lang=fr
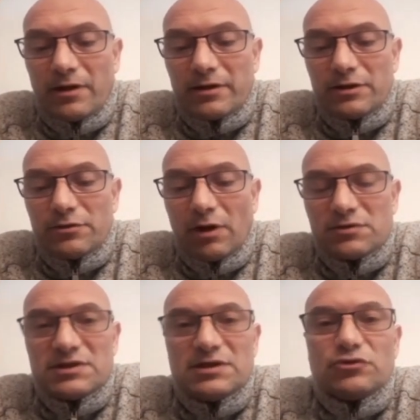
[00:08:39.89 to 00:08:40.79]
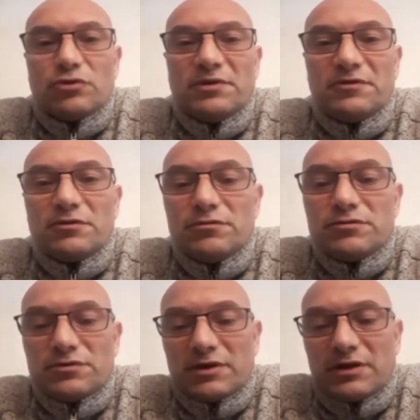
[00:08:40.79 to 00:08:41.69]
il y aura aussi Toby
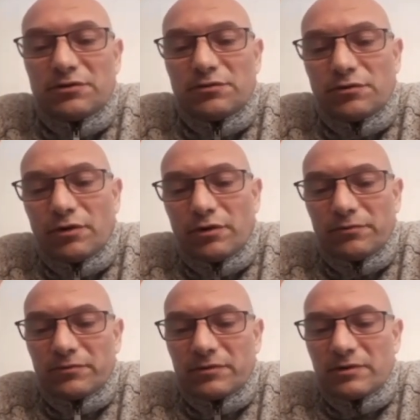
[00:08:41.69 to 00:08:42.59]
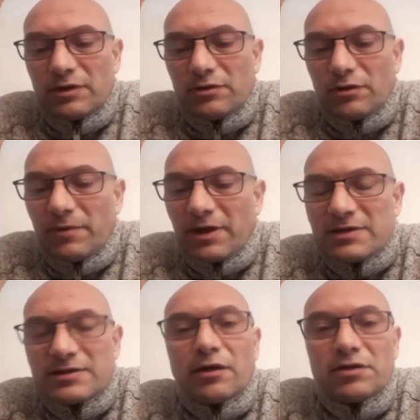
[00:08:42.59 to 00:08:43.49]
Figouze qui est, une, qui est un
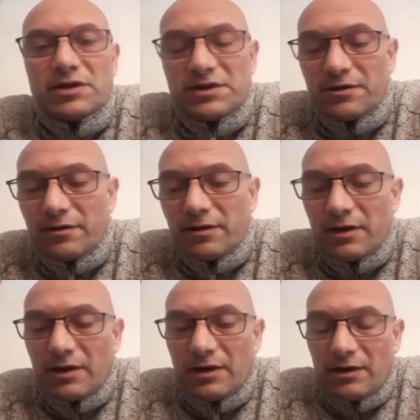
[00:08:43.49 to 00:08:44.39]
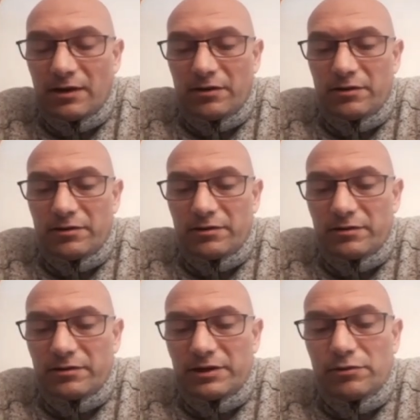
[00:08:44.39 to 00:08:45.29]
magasin en ligne.
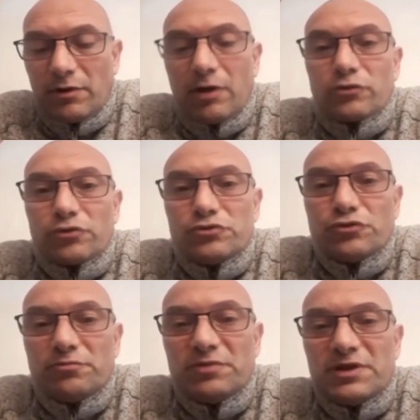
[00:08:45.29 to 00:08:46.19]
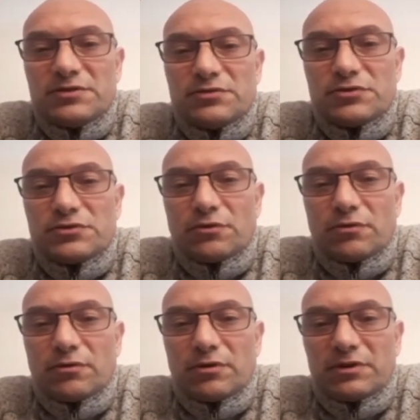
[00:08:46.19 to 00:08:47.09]
Euh, il y aura l'entre du hobby, ce
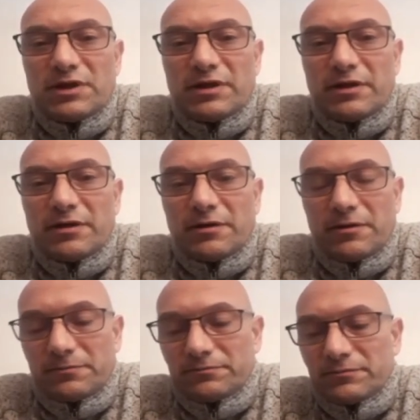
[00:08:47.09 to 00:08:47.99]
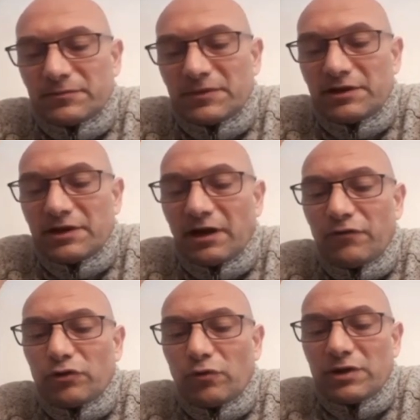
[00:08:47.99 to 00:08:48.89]
sont des, euh, des,
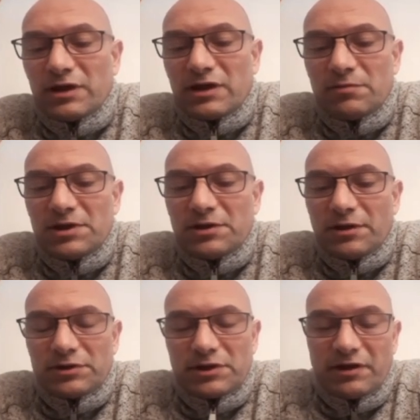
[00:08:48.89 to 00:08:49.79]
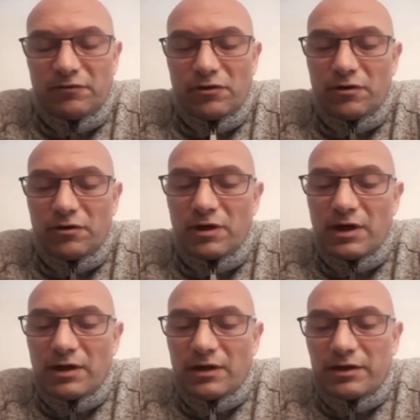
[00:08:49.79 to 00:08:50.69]
graveurs 3D qui habitent à côté de Lavore.
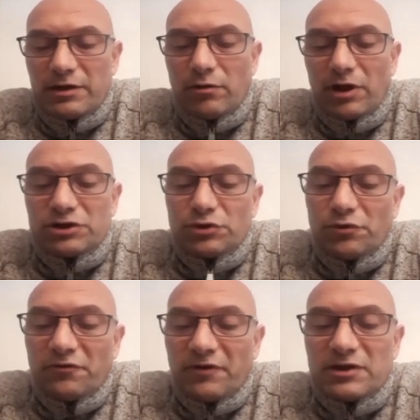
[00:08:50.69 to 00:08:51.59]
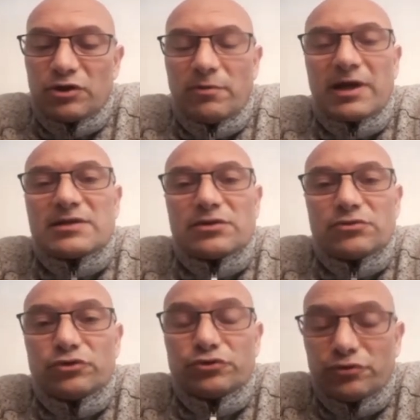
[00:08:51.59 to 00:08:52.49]
Il y aura chez Donovan qui est le magasin
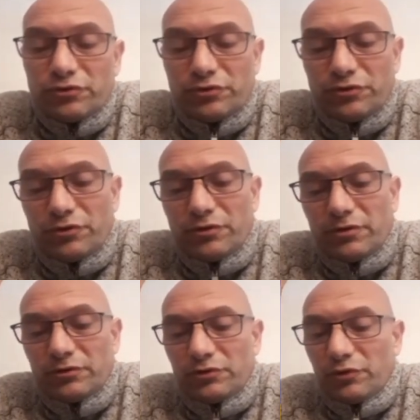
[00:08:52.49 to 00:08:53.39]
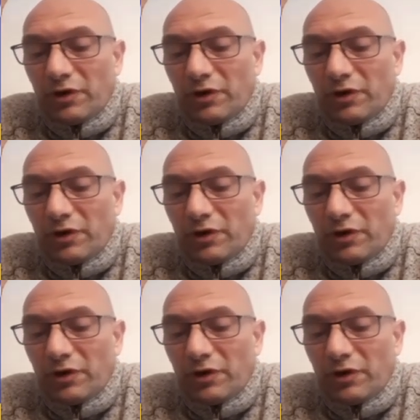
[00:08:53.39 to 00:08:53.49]
de jeux de, de